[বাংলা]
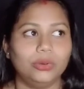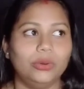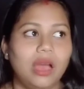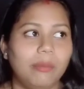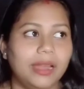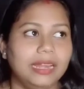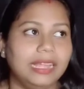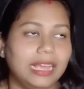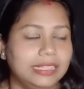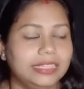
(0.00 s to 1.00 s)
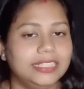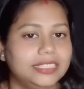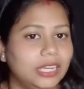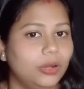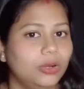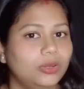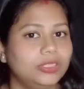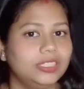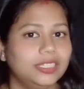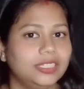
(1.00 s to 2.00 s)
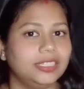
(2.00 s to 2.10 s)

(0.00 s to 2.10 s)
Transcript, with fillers: আমার একদিন ইচ্ছা হলো যে